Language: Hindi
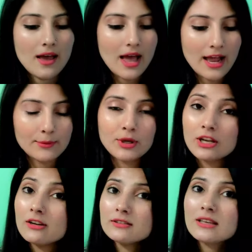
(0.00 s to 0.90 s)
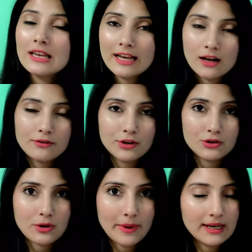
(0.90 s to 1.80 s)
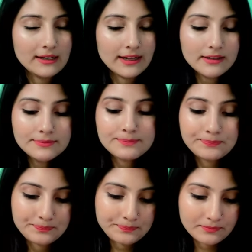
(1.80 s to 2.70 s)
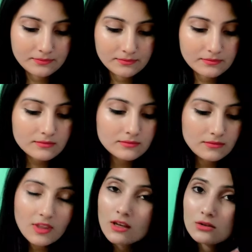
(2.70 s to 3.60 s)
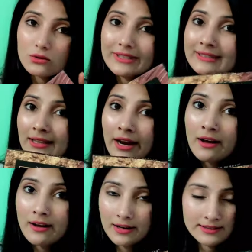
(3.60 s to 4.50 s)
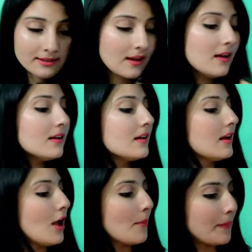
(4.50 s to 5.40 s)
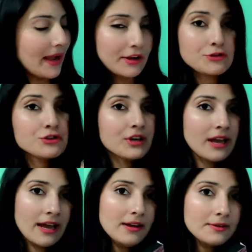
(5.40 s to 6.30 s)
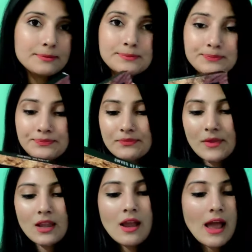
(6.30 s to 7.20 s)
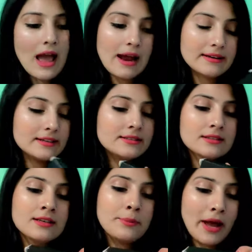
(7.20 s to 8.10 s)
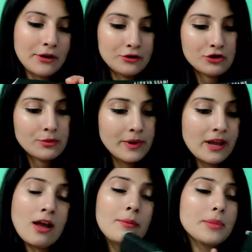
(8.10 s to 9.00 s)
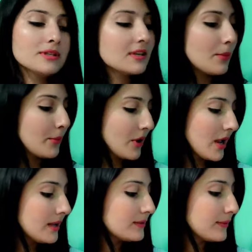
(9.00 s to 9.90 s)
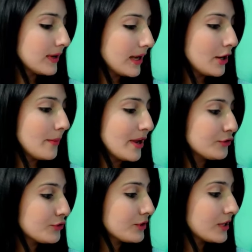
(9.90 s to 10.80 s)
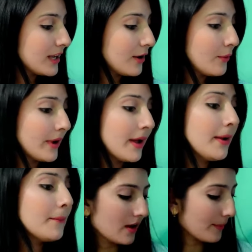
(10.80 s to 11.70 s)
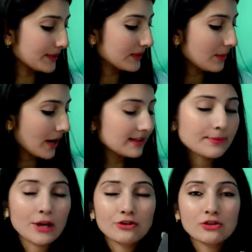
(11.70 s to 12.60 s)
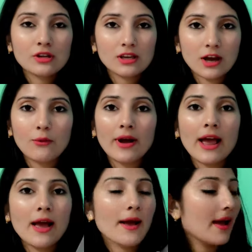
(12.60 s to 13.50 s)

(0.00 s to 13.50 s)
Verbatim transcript: एंड बिगिनर्स के लिए काफ़ी अच्छा पैलेट है सो so, इस तरह का इसका पैकेजिंग है एंड इसकी पैकेजिंग में यहाँ पे इसका प्राइस वगैरह मेंशन किया हुआ है यहाँ पे इसका प्राइस मेंशन किया हुआ है